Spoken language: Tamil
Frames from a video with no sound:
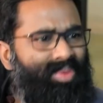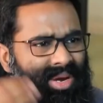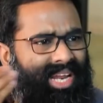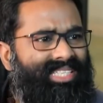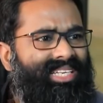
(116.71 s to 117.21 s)

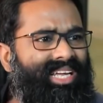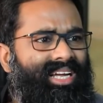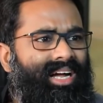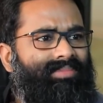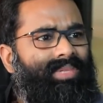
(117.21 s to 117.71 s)
உமனைசராக
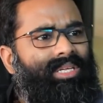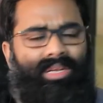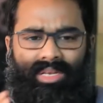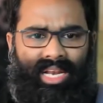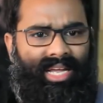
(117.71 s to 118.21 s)
இருக்கான்
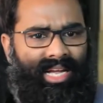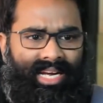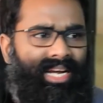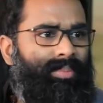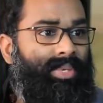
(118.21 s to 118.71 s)
இல்லைங்க
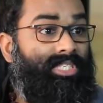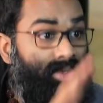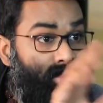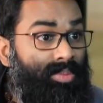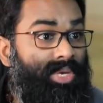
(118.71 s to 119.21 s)
எங்கள் அண்ணன் கிட்ட
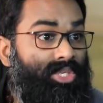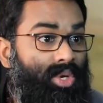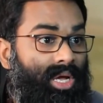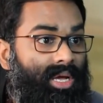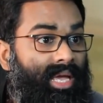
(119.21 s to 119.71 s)
பேசினேன் உரிமையாக
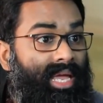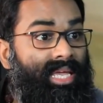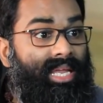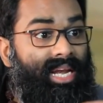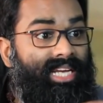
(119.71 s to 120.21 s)
சொல்லலாம்
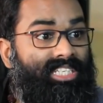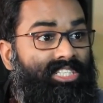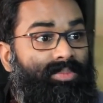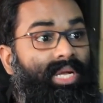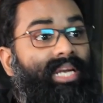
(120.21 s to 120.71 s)
எனி
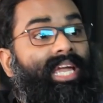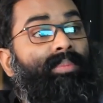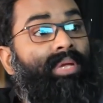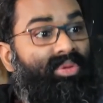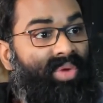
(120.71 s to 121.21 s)
ரிலேஷன்ஷிப் தட்
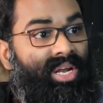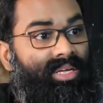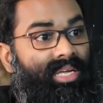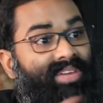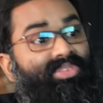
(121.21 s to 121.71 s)
கேன் பி
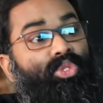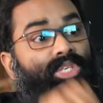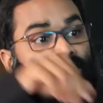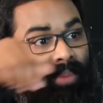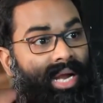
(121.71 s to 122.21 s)
ரிவீல்டு ஈவன்
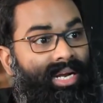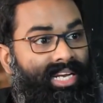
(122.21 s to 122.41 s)
தோ இட்ஸ் அ பேட்